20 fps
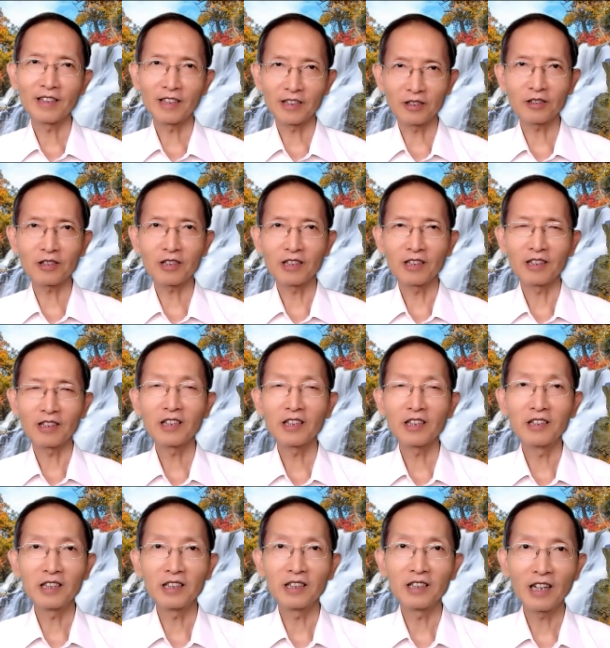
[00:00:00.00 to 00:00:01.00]
这就是
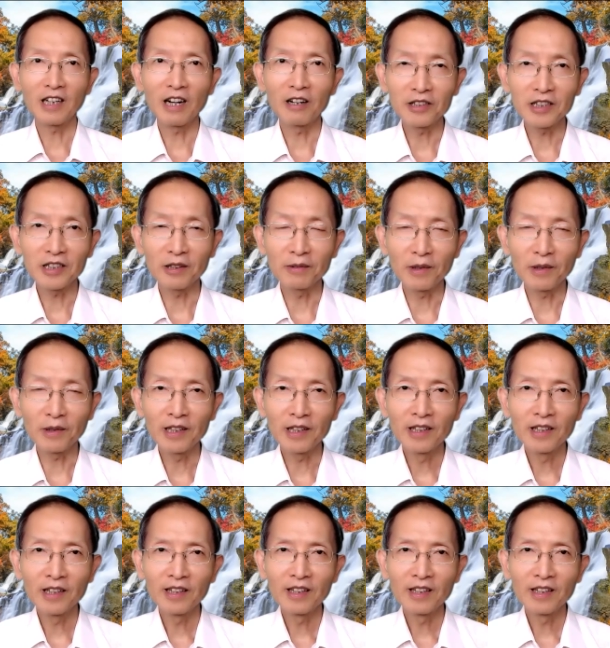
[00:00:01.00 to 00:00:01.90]
信心要有行为。